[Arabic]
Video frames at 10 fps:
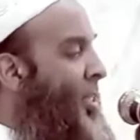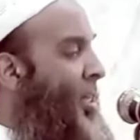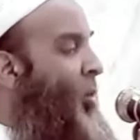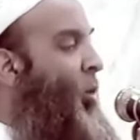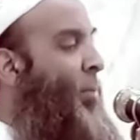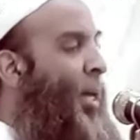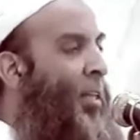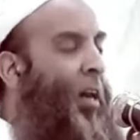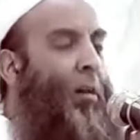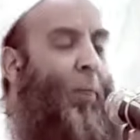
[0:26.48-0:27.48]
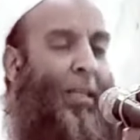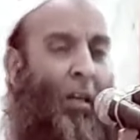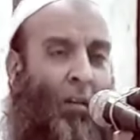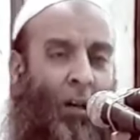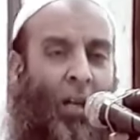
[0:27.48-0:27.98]
حسن
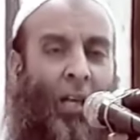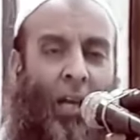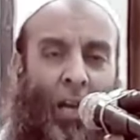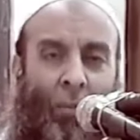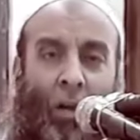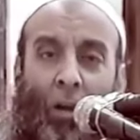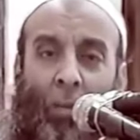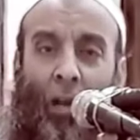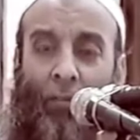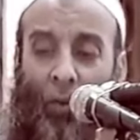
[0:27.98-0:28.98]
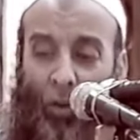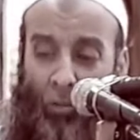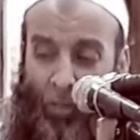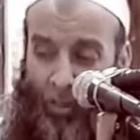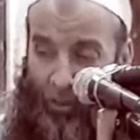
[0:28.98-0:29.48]
ومتى قال كلاما قبيحا فهو
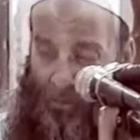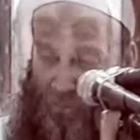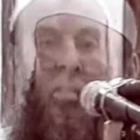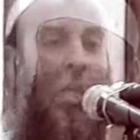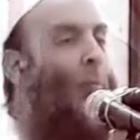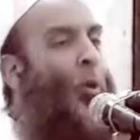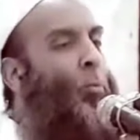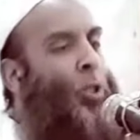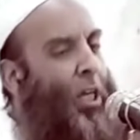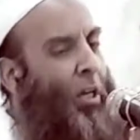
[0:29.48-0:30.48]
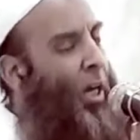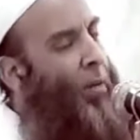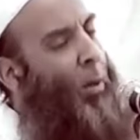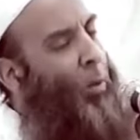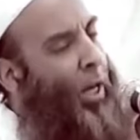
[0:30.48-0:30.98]
قبيح طيب والموسيقى
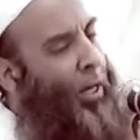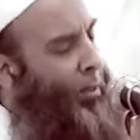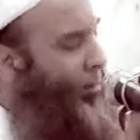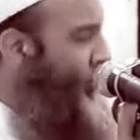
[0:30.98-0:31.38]
يا مولان